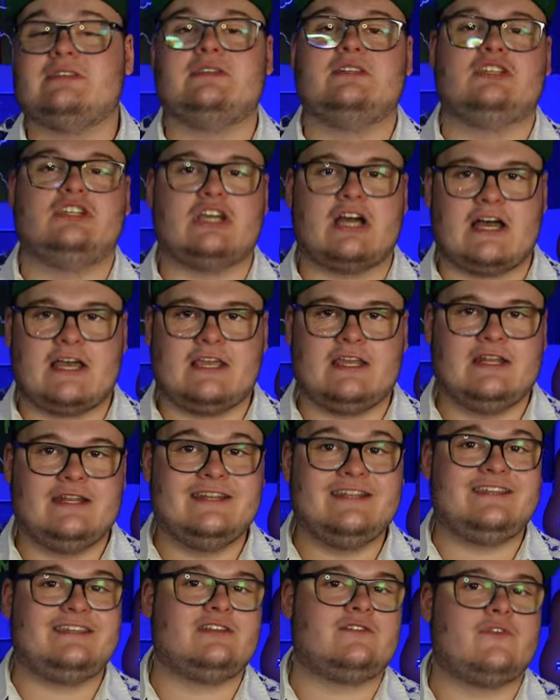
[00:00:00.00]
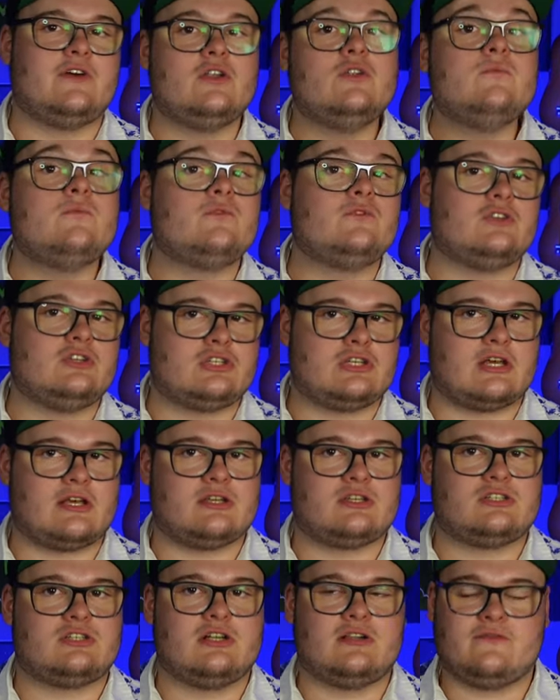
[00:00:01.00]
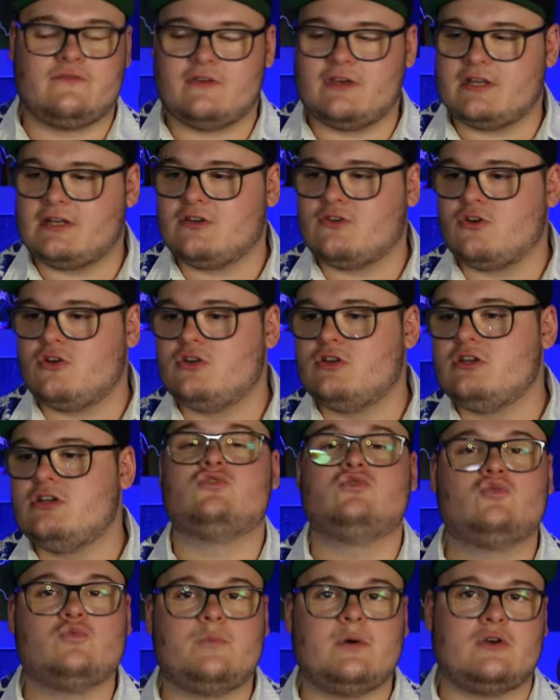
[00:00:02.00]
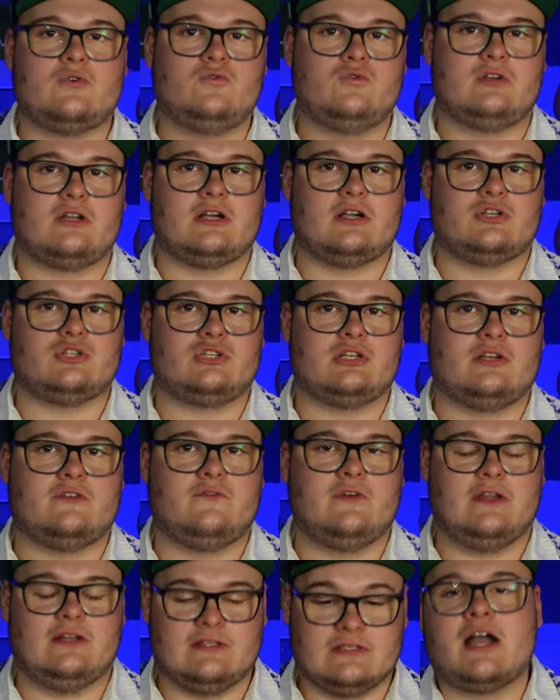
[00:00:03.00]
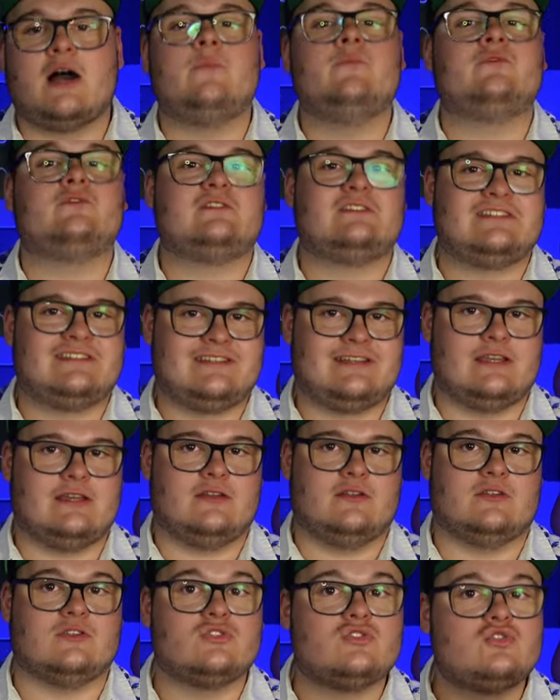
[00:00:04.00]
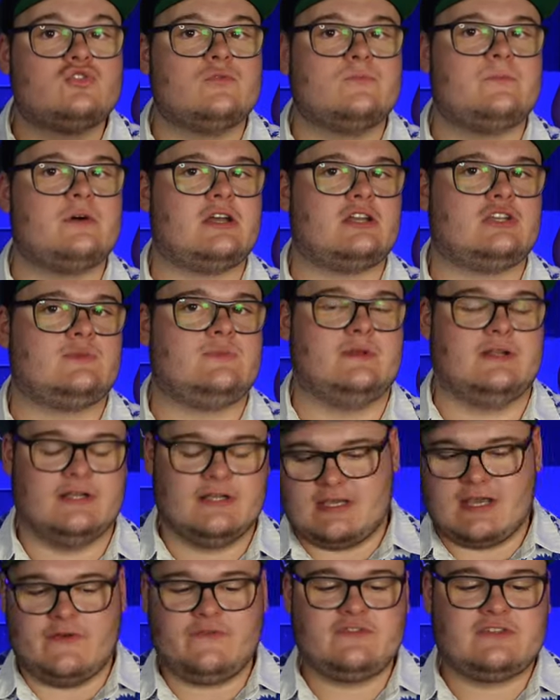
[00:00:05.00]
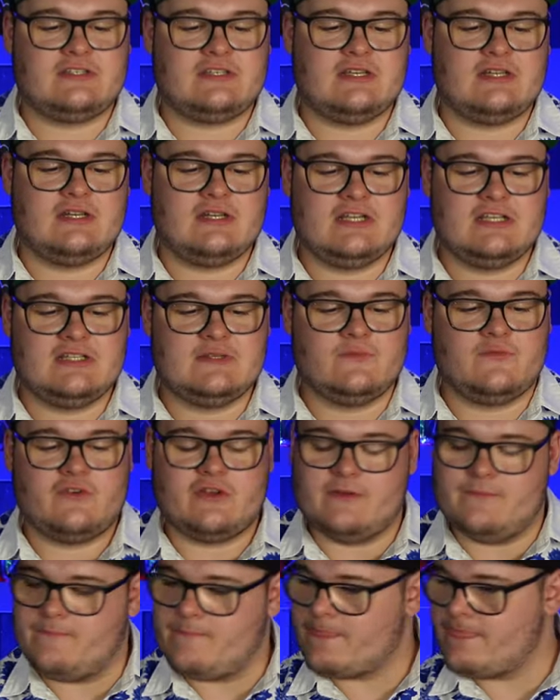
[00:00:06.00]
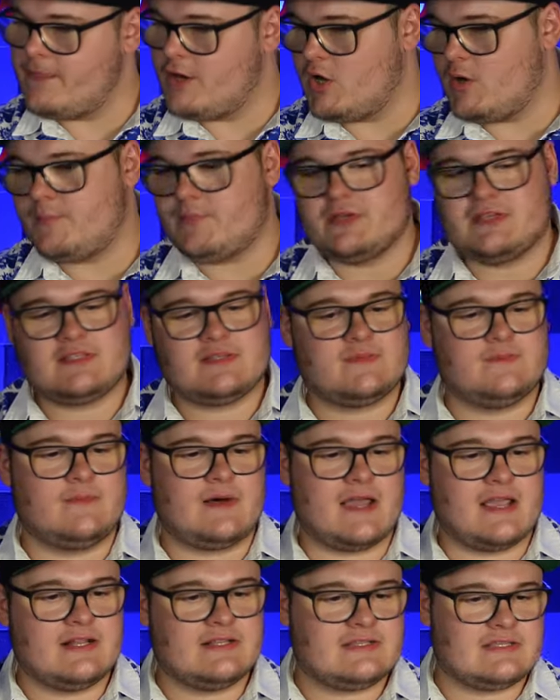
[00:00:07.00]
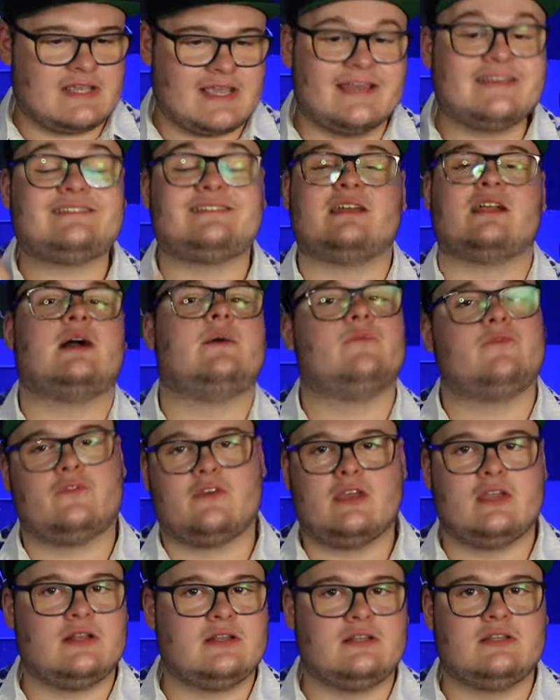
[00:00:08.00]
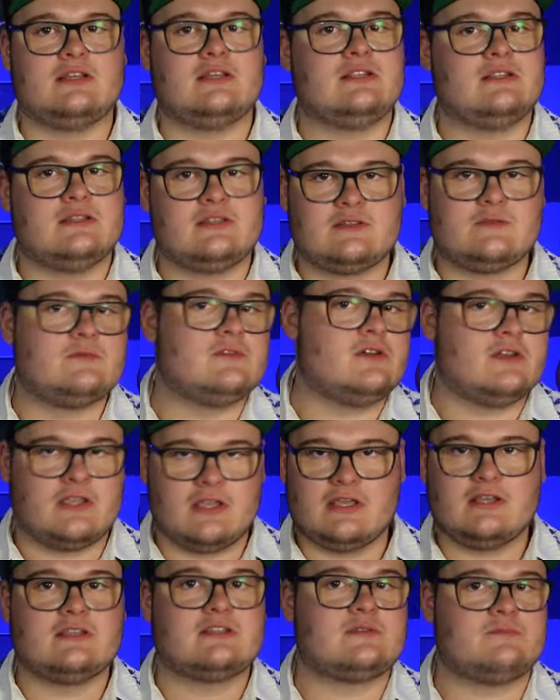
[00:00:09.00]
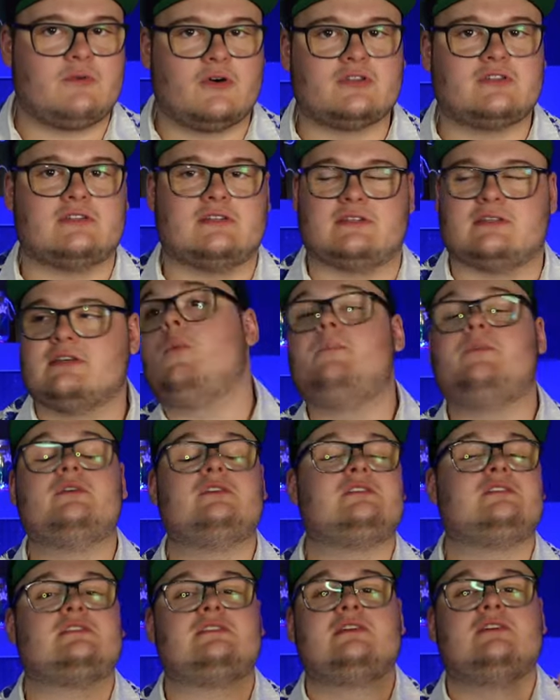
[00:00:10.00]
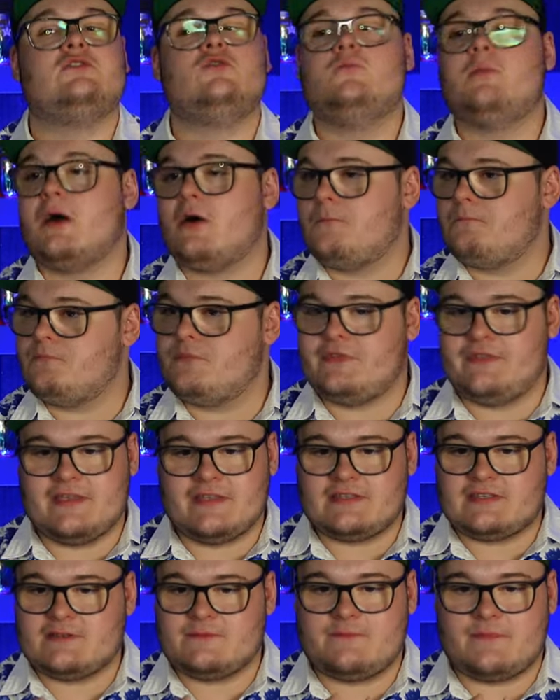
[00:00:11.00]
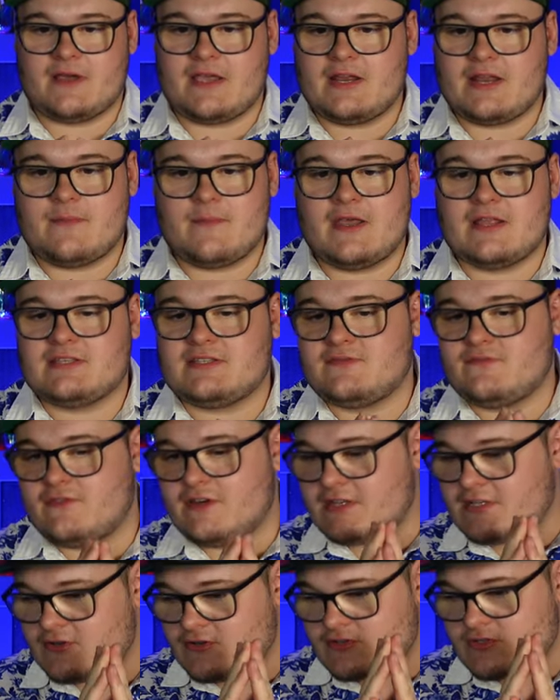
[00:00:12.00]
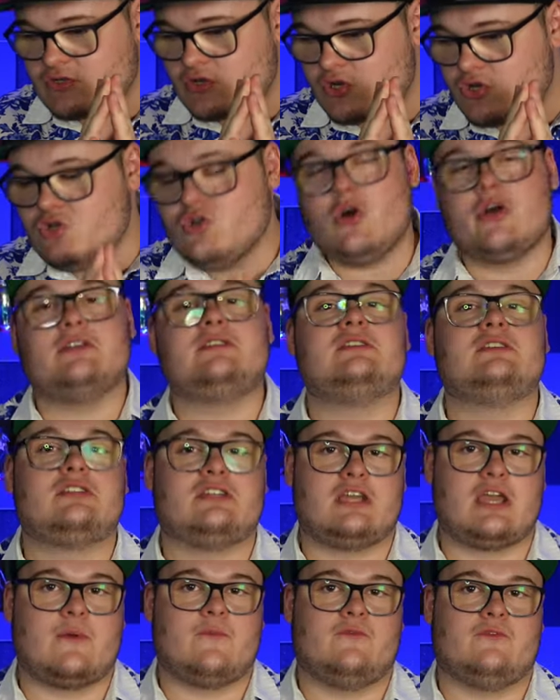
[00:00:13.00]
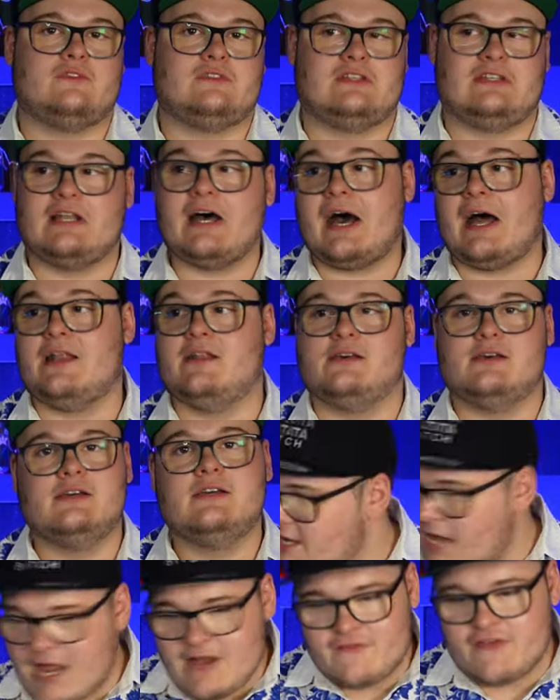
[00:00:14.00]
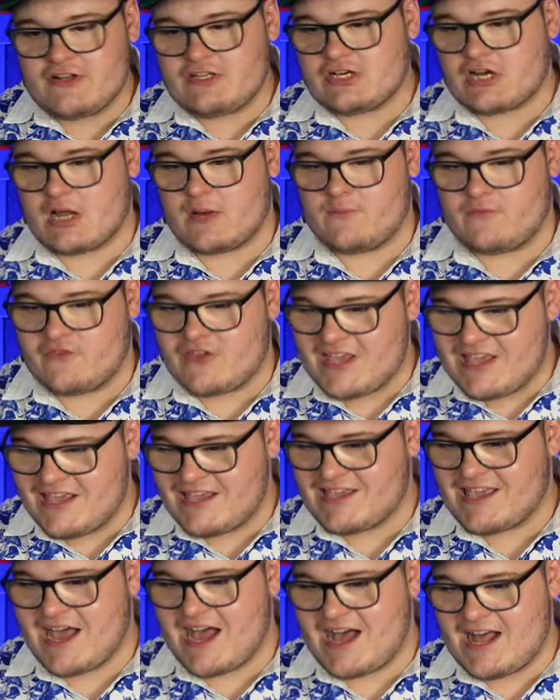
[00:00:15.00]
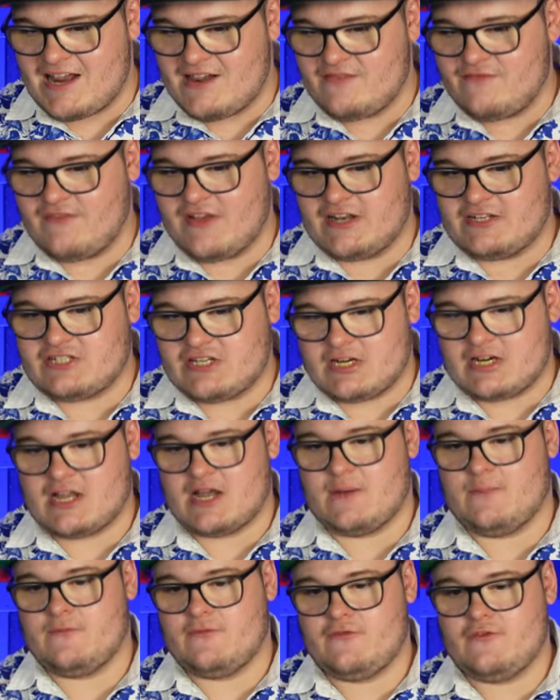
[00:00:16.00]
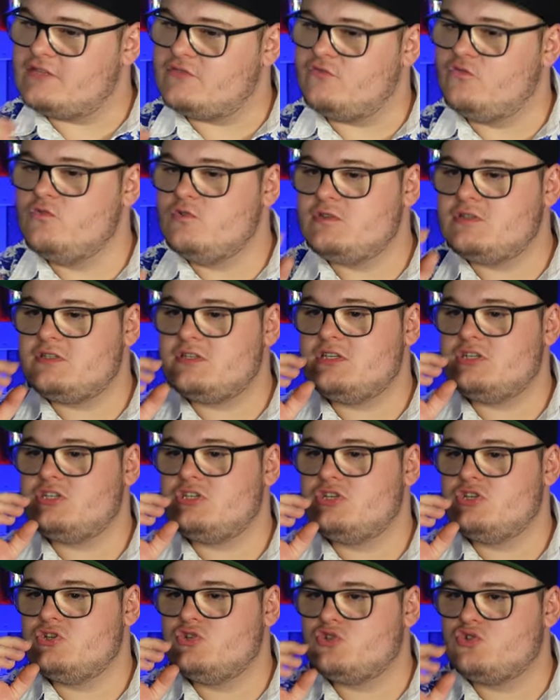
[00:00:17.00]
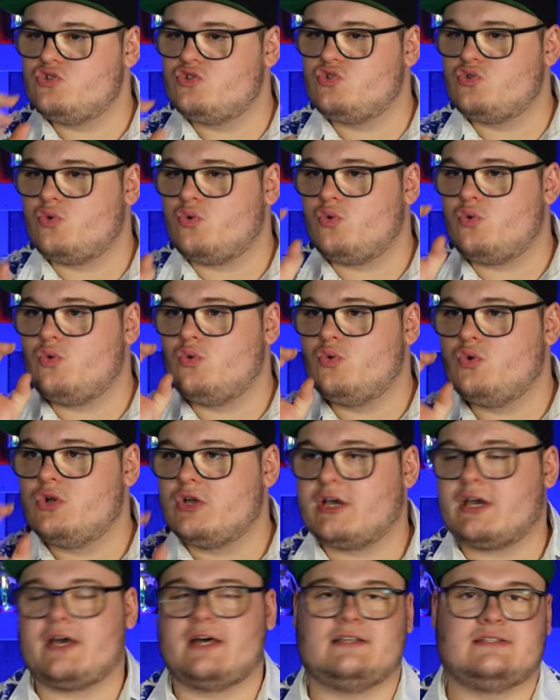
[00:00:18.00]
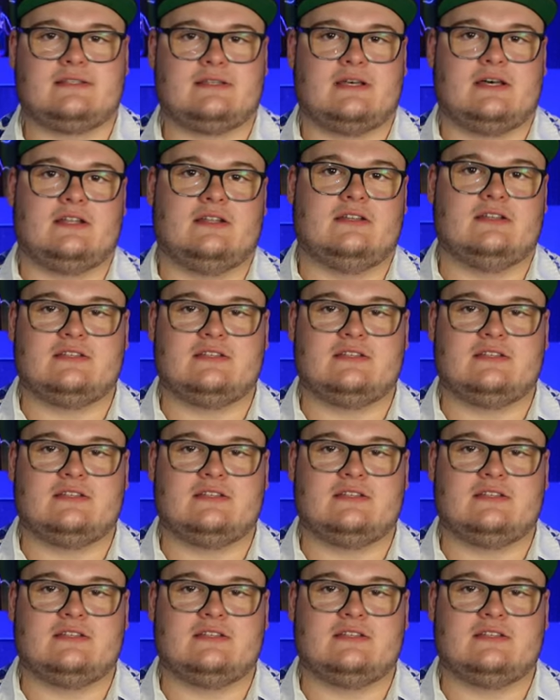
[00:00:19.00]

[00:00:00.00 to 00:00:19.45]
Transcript: CGI nicht vernünftig dargestellt werden können, super gut dargestellt werden. Kampfszenen zum Beispiel. Die Kampfszenen in diesem Film ob es Miles erster Kampf gegen den, äh, gegen den Spot ist, ob es überhaupt der Spider-Man 2099 Kämpfe sind, alle. Egal welcher Kampf, egal welcher Kampf, es fühlt sich so krass an.